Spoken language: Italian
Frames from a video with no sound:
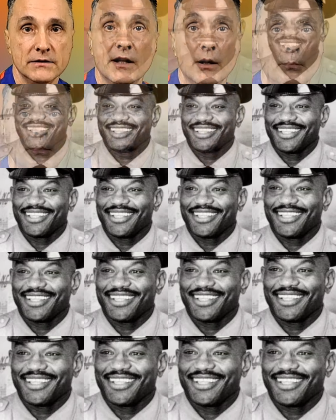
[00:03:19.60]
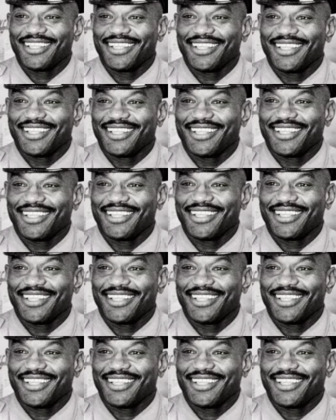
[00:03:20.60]
Nel 1976 riesce a
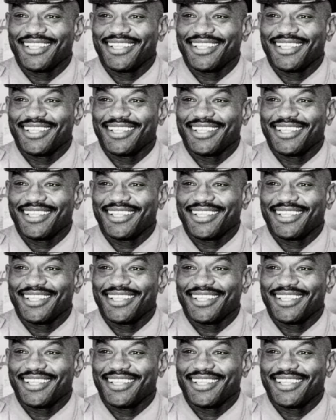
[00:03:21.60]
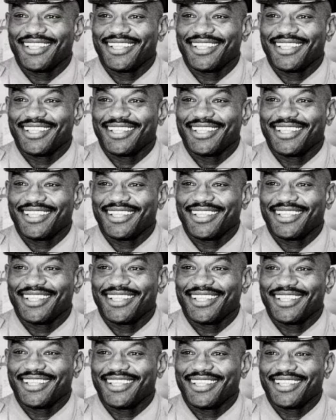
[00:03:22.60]
entrare nella polizia di Chicago, dove
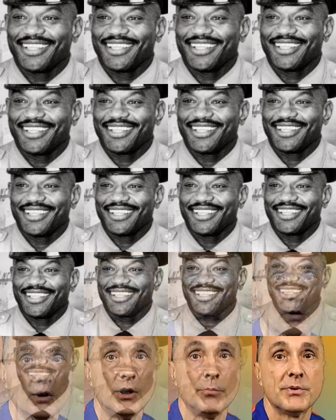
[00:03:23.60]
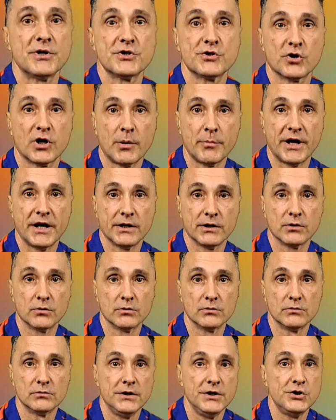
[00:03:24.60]
resterà fino al 2000, anno del
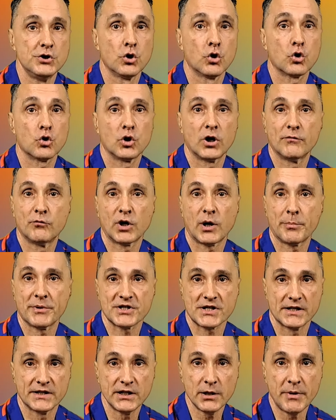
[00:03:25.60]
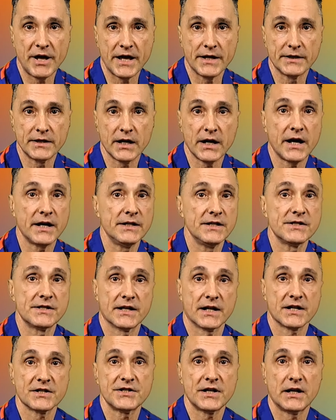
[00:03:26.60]
pensionamento. Di giorno lavora pesantemente e di
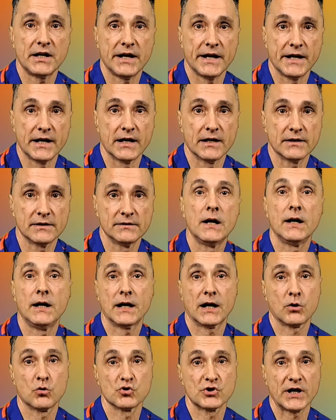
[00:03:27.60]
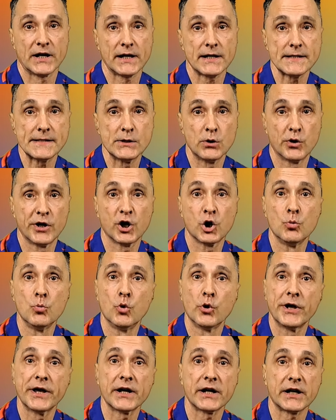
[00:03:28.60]
sera si allena. La consacrazione comunque